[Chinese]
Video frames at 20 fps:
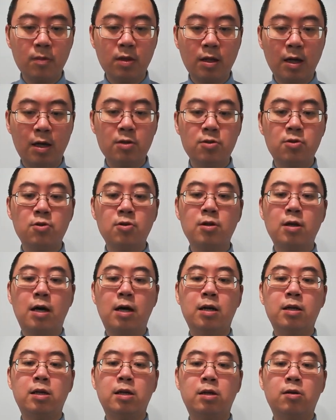他去
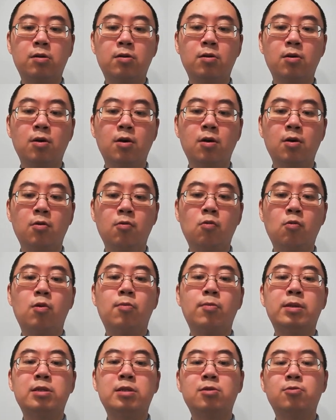哪里，我
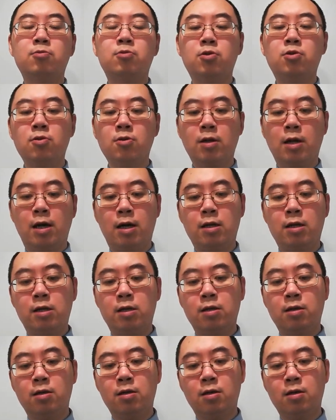们就去哪里；